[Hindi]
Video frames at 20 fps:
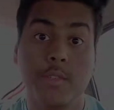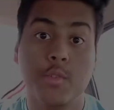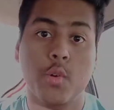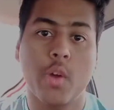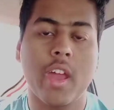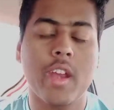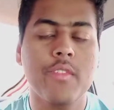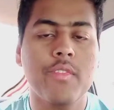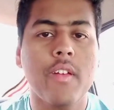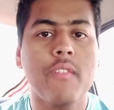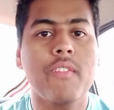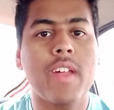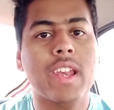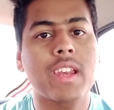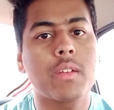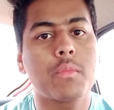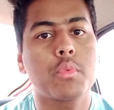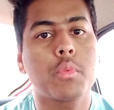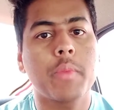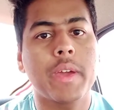सो हेलो फ्रेंड
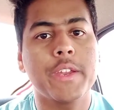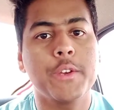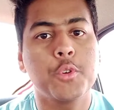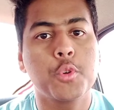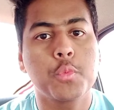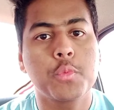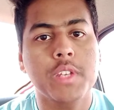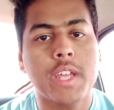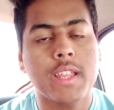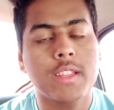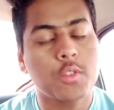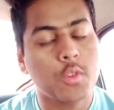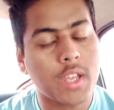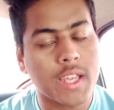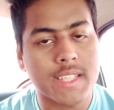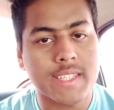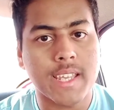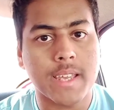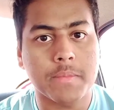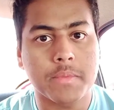वेलकम टू माय यूट्यूब चैनल तो
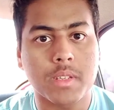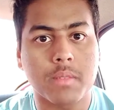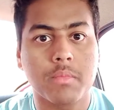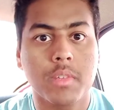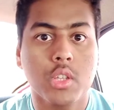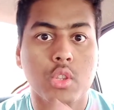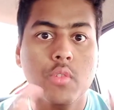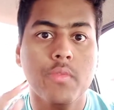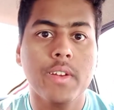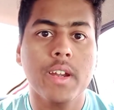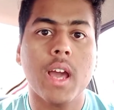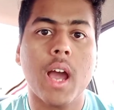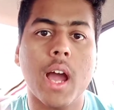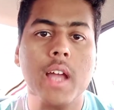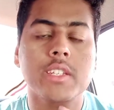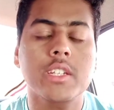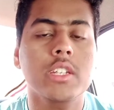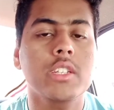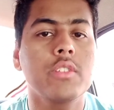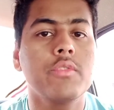कैसे आप सब तो फ्रेंड
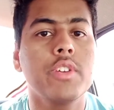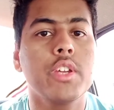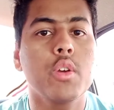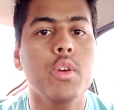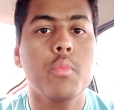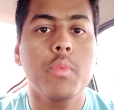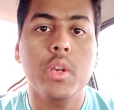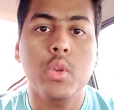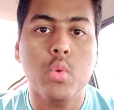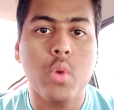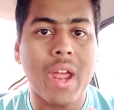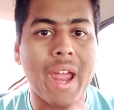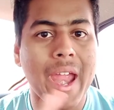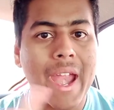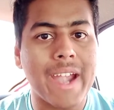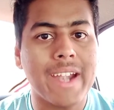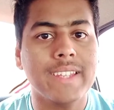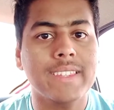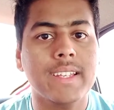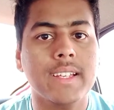आज का जो वीडियो बिल्कुल
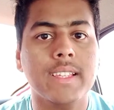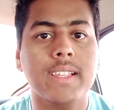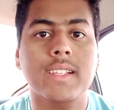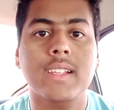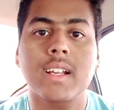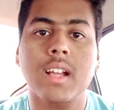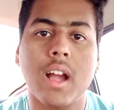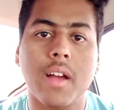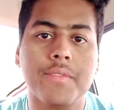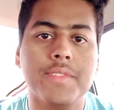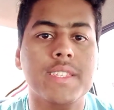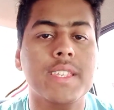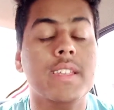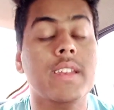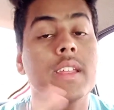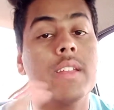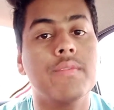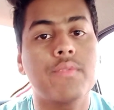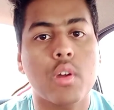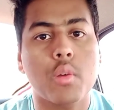एंड तक देखना काफ़ी
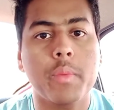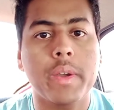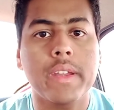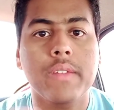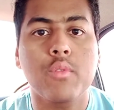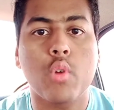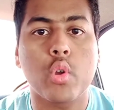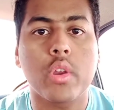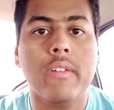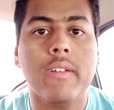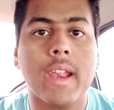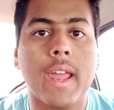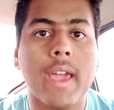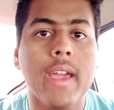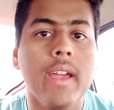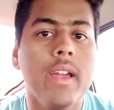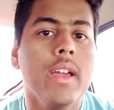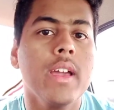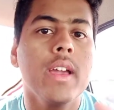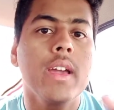ज़्यादा इन्फॉर्मेटिव होने वाला
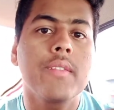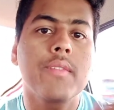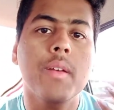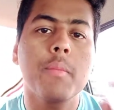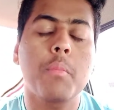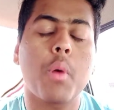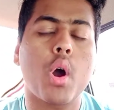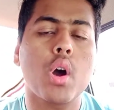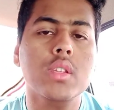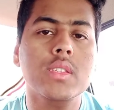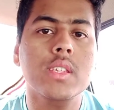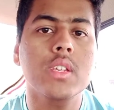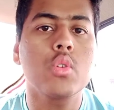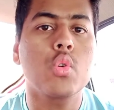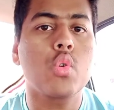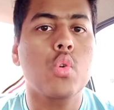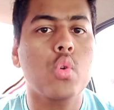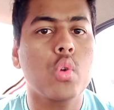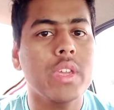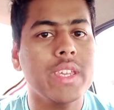है फ्रेंड बहुत से
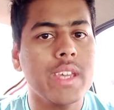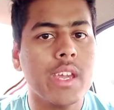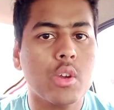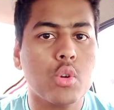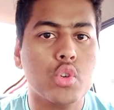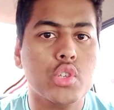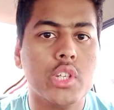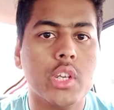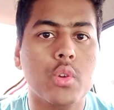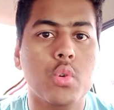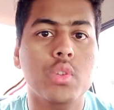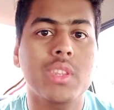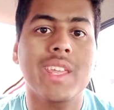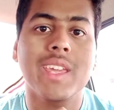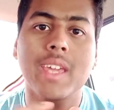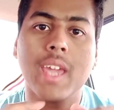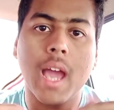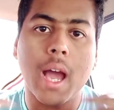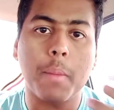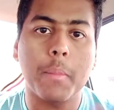लोगों के ये क्वेश्चन होते हैं कि